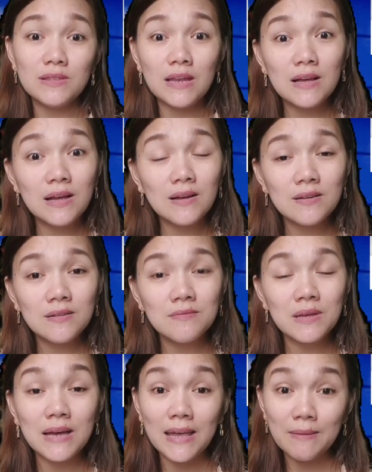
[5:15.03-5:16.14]
talagang
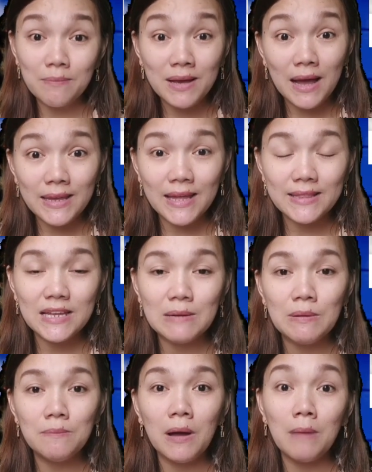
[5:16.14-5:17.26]
may, kaya, may kakayahan ka
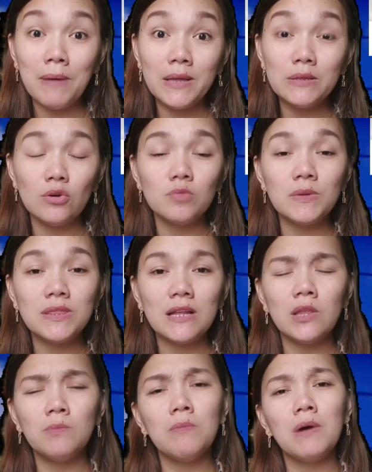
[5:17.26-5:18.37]
naman makabayad sa
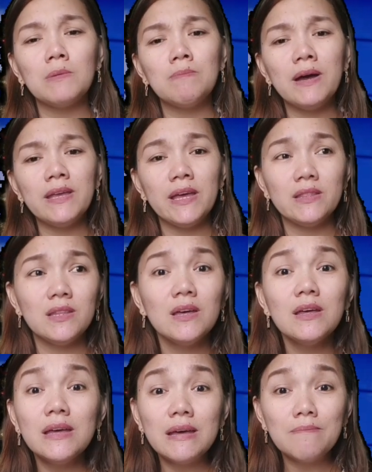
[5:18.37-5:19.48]
ospital na po makababayan,
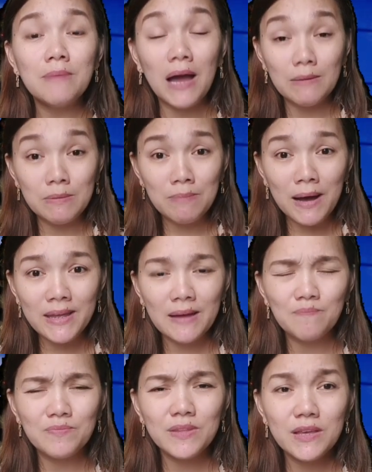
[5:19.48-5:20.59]
kababayan, mga kababayan,
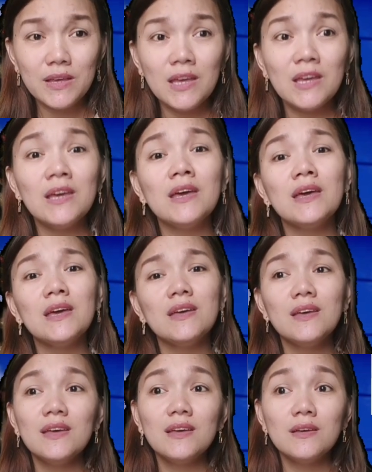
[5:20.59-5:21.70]
eh,
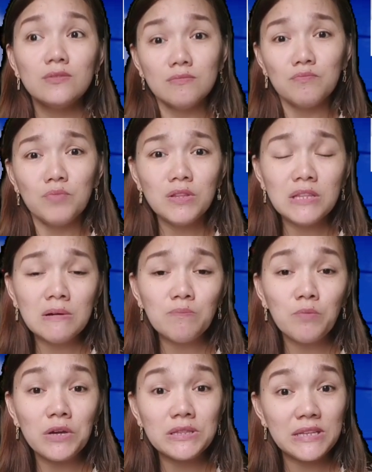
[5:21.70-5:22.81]
pwede naman
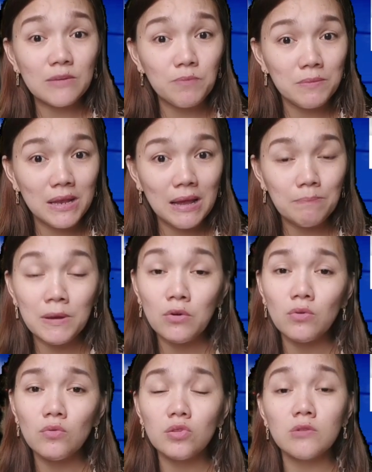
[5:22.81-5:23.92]
pong hindi na pumila. Pero
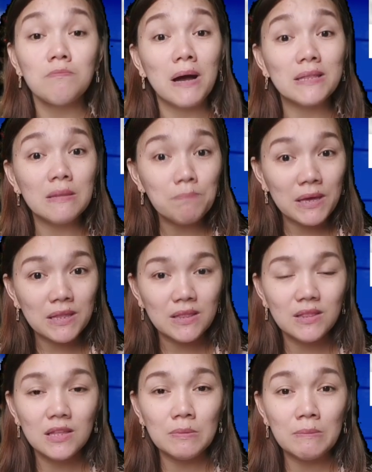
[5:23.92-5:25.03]
kung gusto mong makatipid
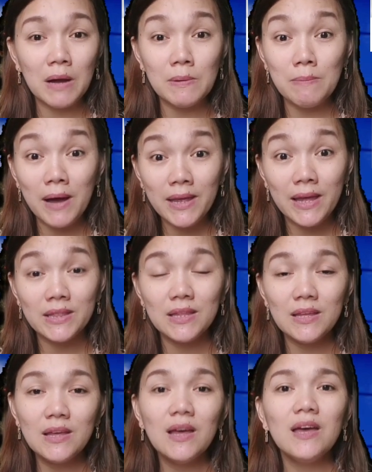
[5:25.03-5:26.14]
na po mga
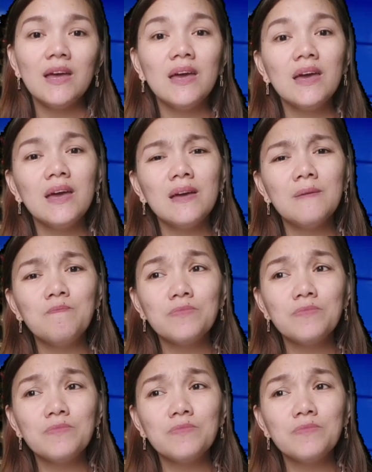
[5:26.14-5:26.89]
eh,